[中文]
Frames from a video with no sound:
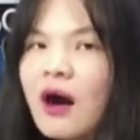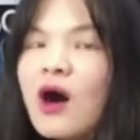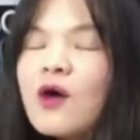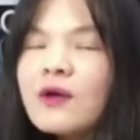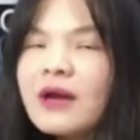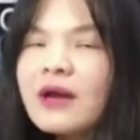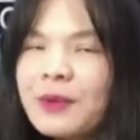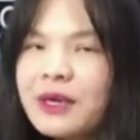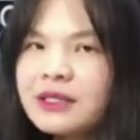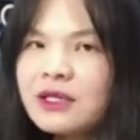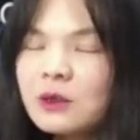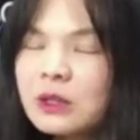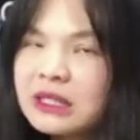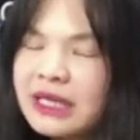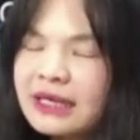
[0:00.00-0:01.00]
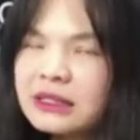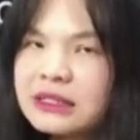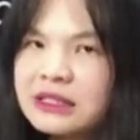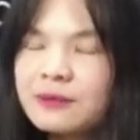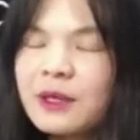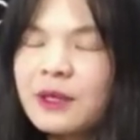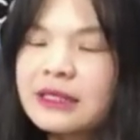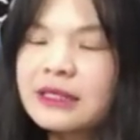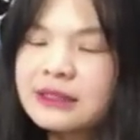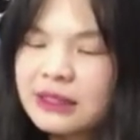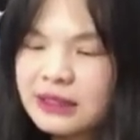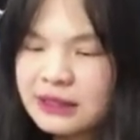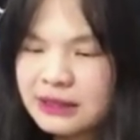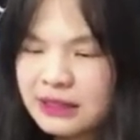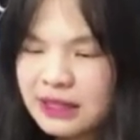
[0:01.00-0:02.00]
后来被认为他的情报价
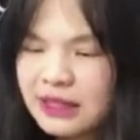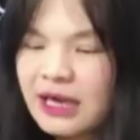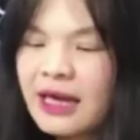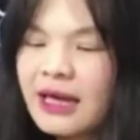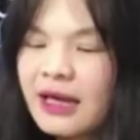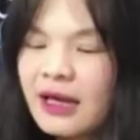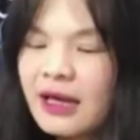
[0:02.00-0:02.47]
值很低。